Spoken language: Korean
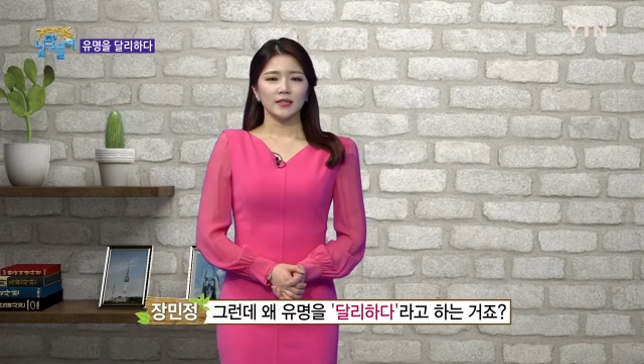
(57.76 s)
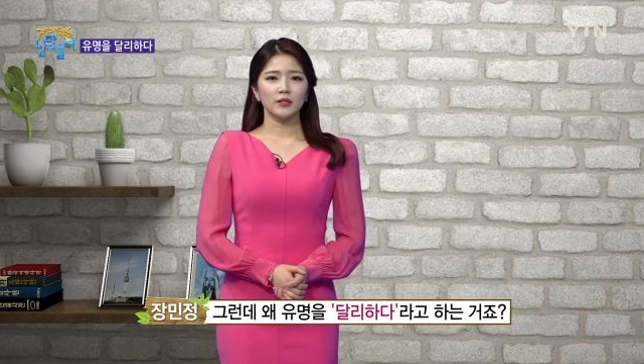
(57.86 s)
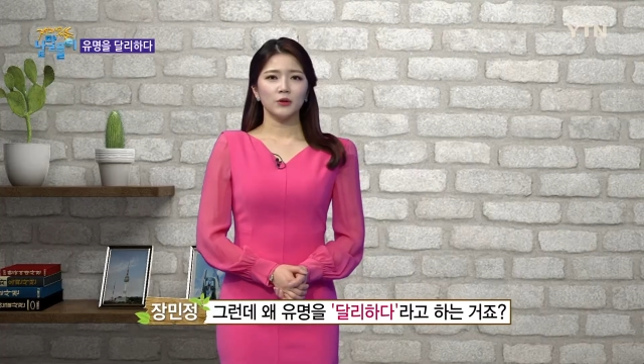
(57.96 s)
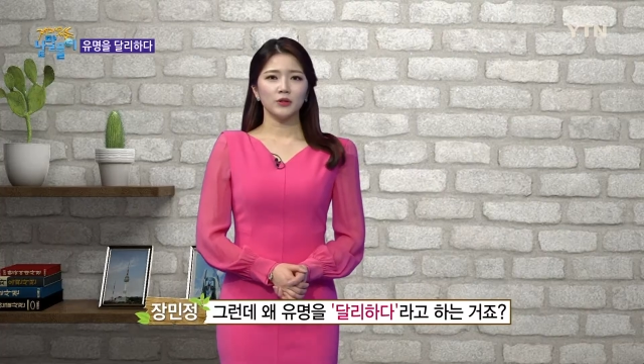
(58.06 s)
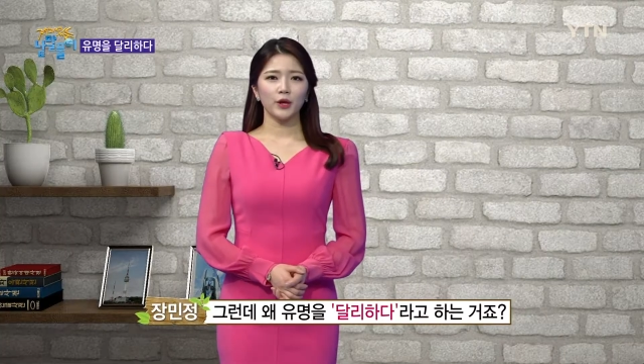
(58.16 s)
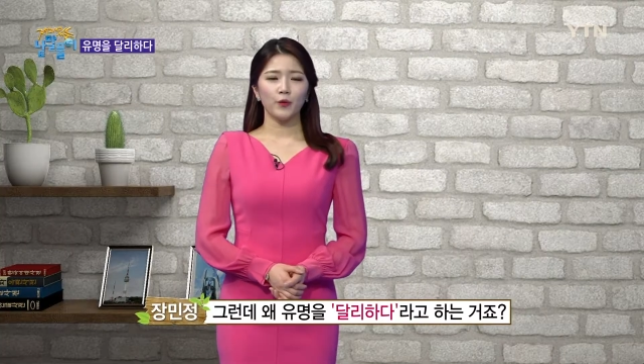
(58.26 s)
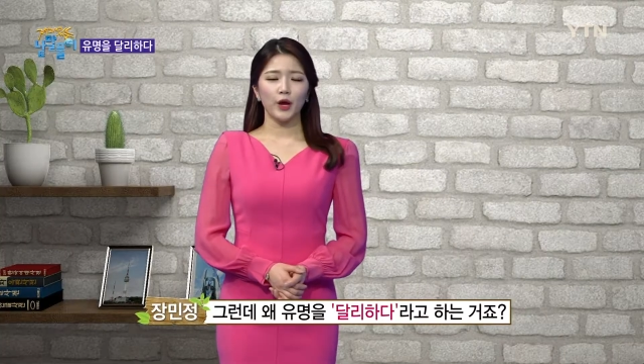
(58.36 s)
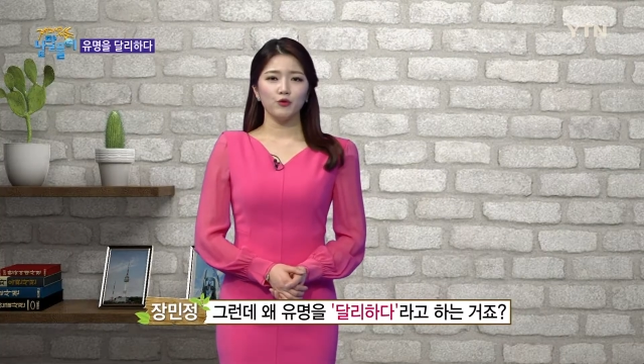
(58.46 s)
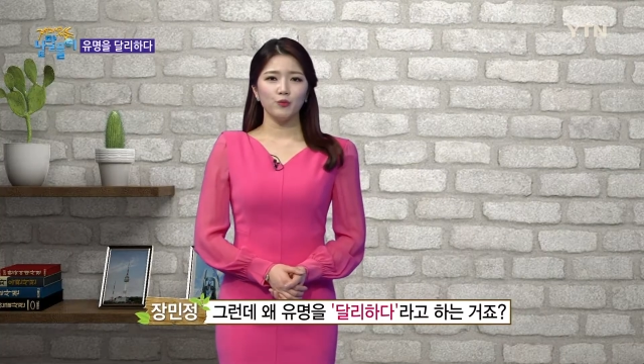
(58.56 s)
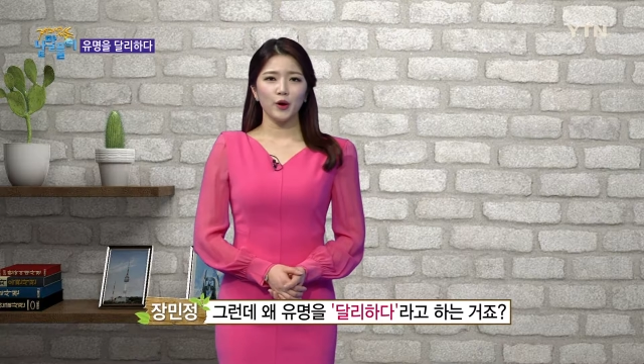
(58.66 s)
그런데
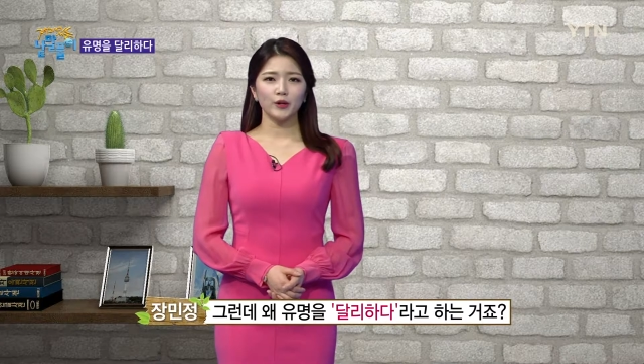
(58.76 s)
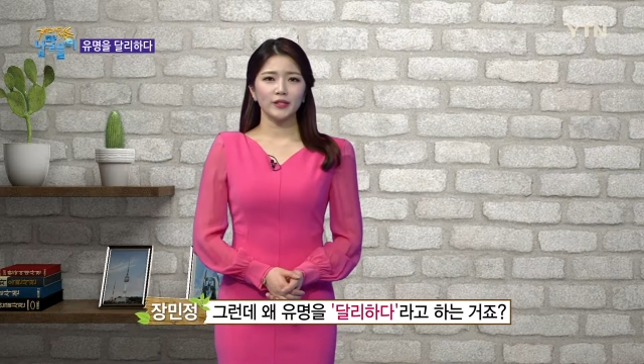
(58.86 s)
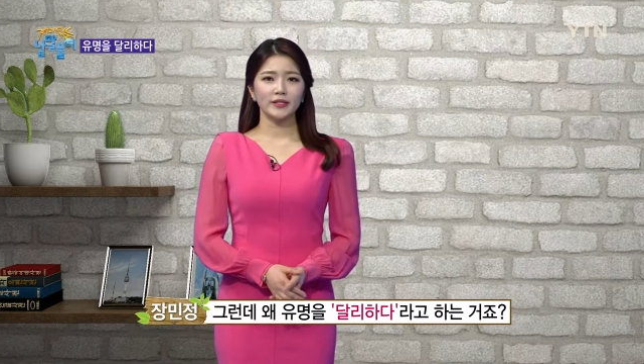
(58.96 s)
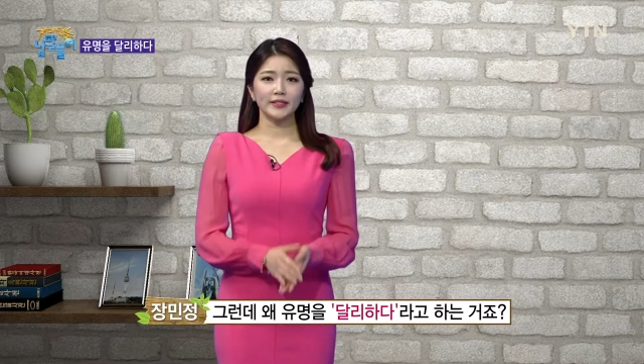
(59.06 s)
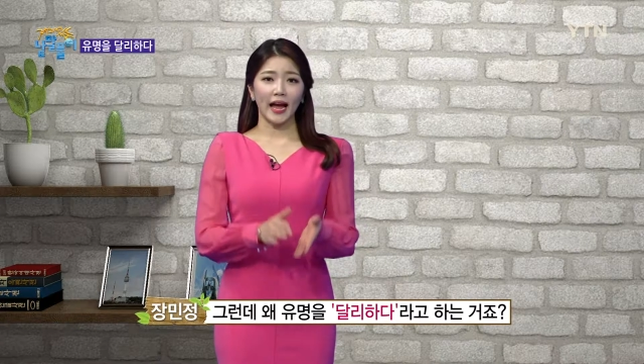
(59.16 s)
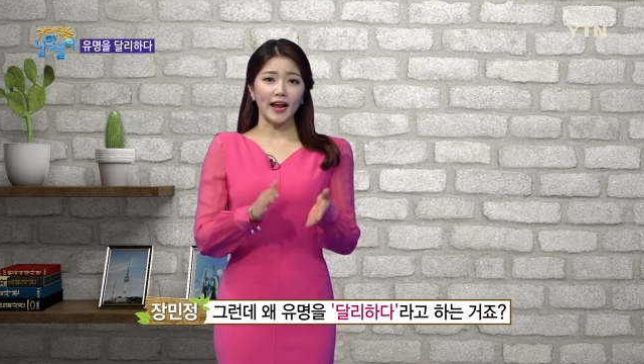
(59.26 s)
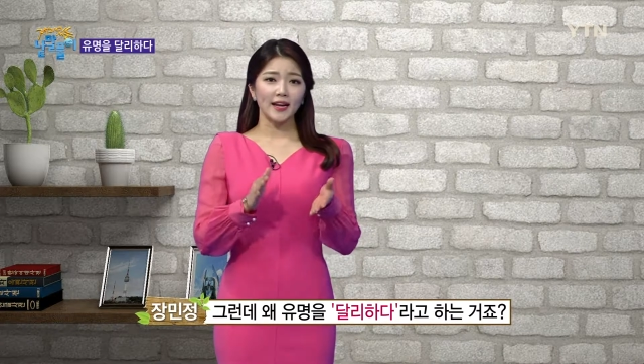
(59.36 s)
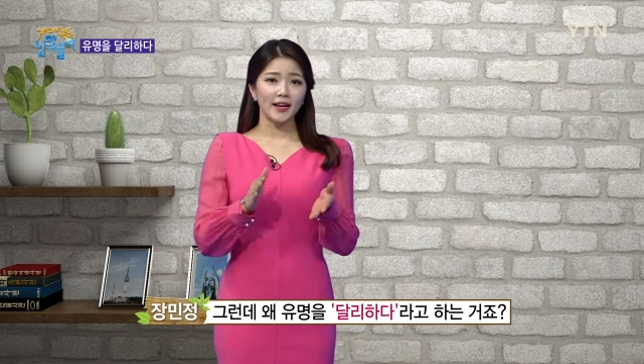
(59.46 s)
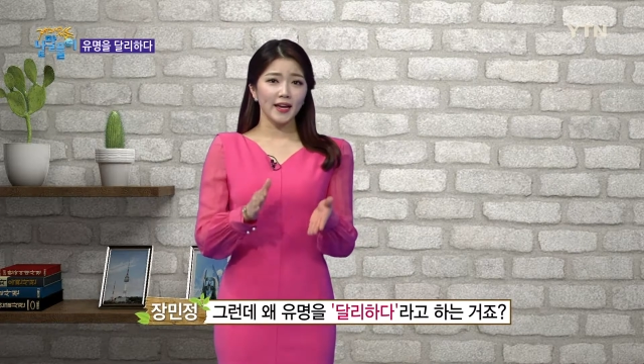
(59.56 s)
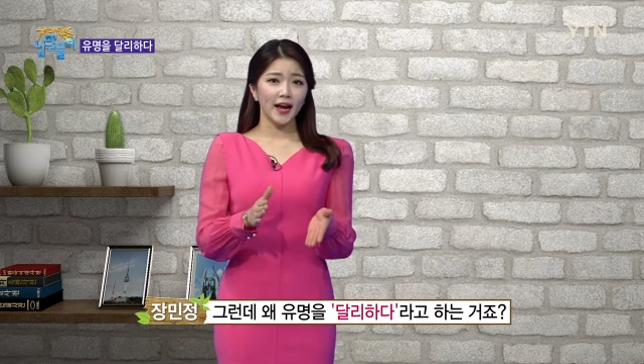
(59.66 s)
왜 유명을
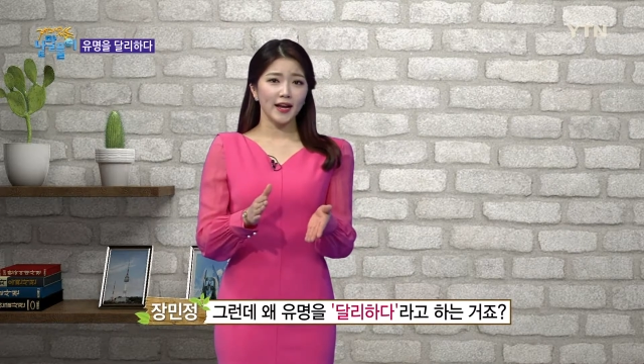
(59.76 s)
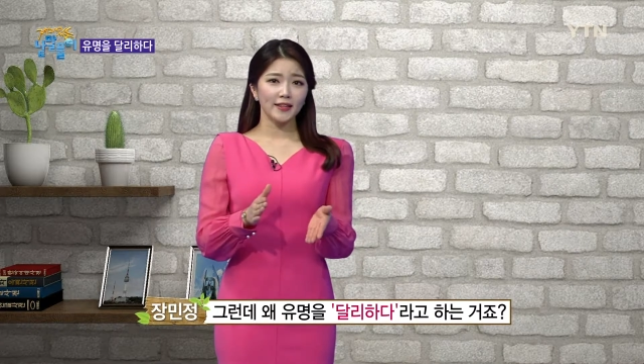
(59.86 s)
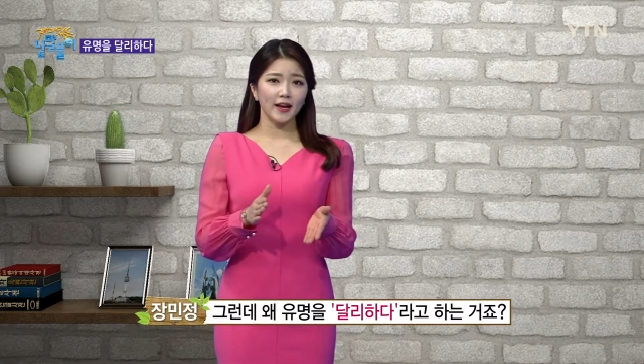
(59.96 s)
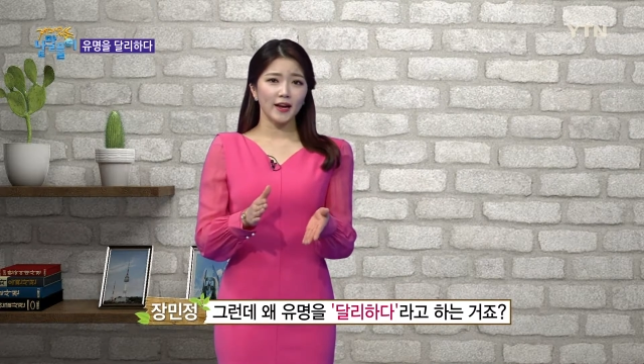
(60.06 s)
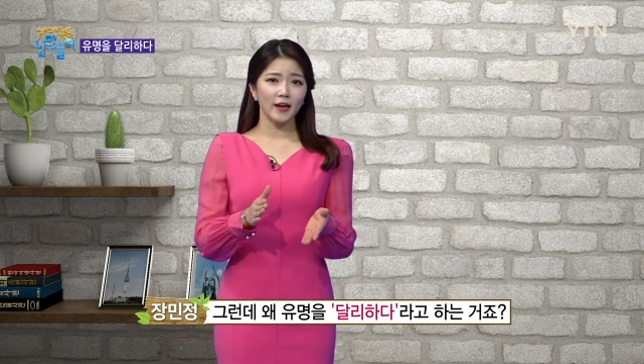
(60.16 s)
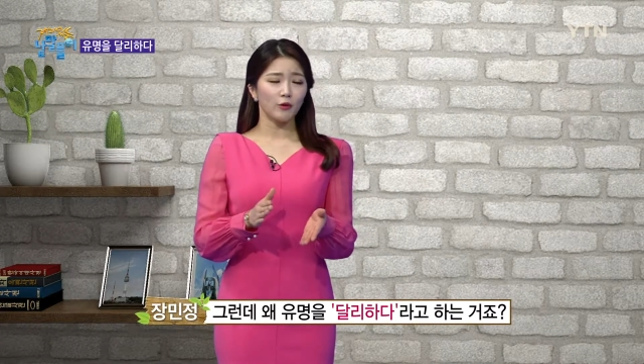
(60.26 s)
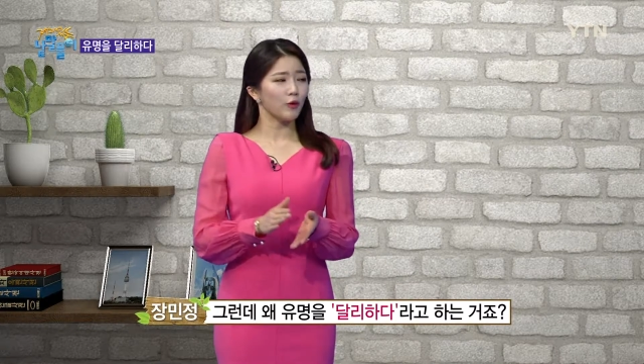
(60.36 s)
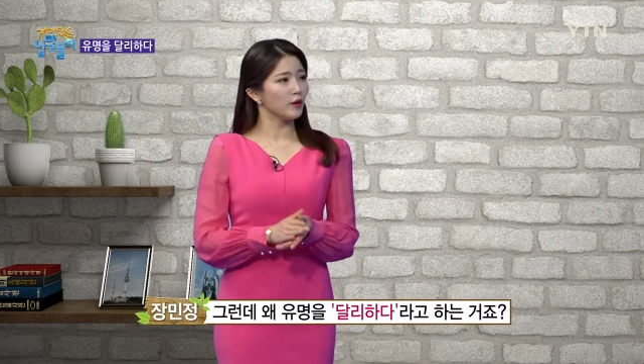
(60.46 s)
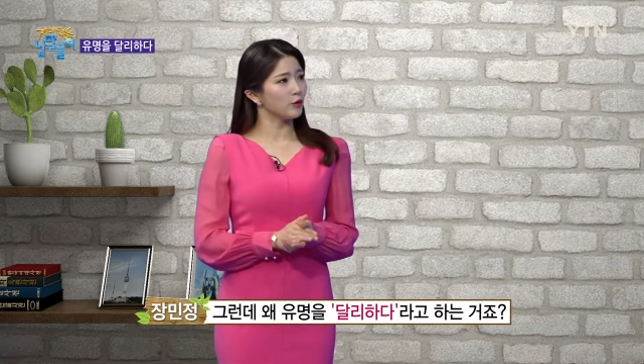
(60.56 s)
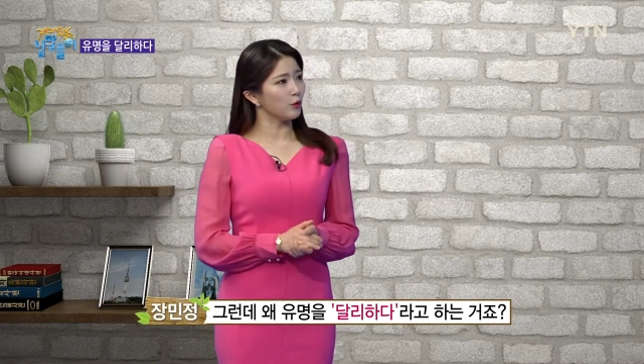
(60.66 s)

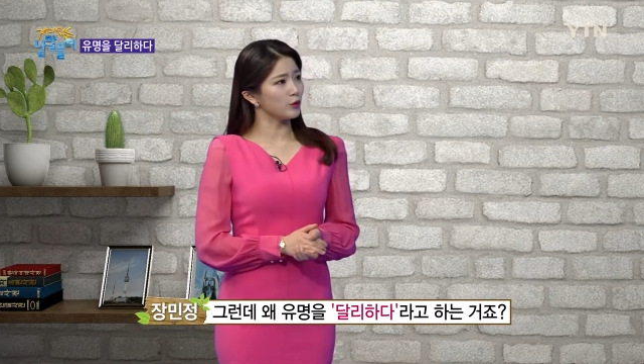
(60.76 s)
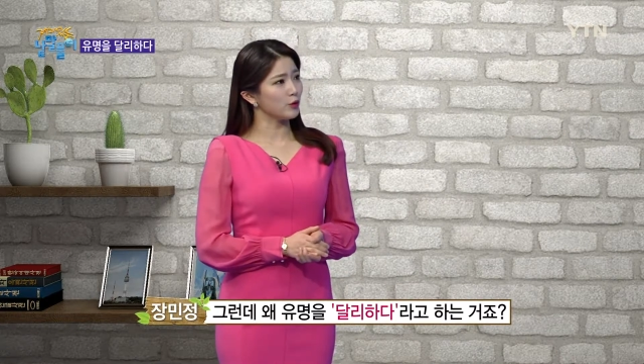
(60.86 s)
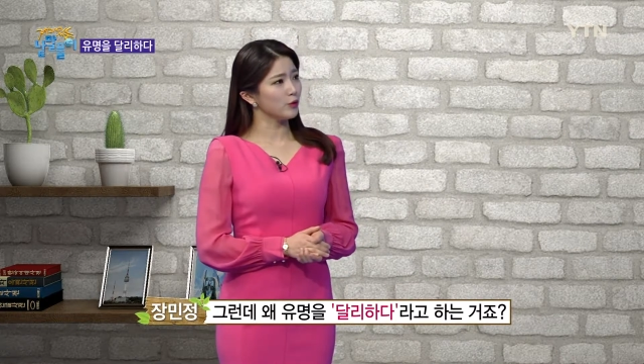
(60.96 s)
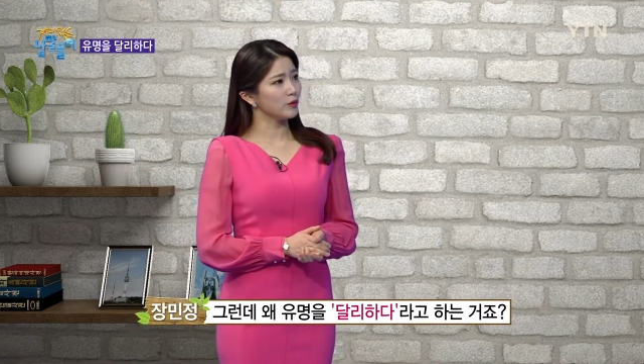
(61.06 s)
달리하다라고 하는 거죠?